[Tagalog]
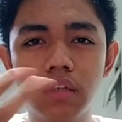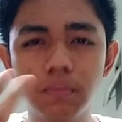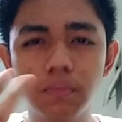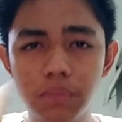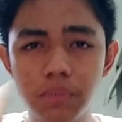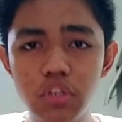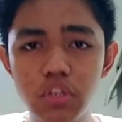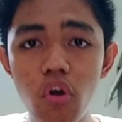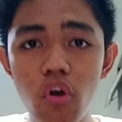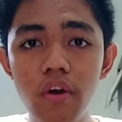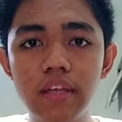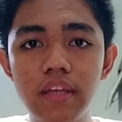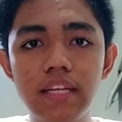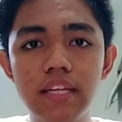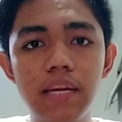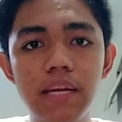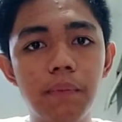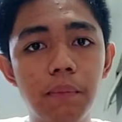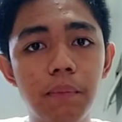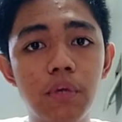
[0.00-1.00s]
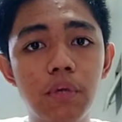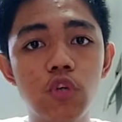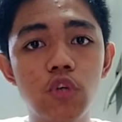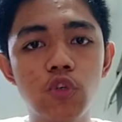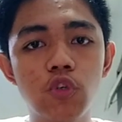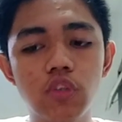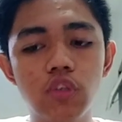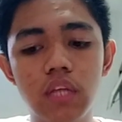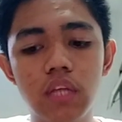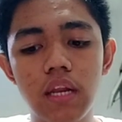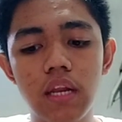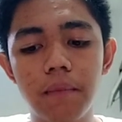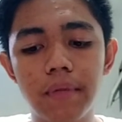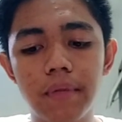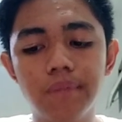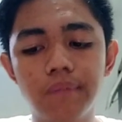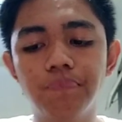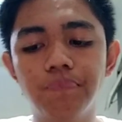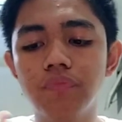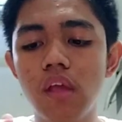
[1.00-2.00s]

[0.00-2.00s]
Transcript: medyo okay din naman, marunong din naman.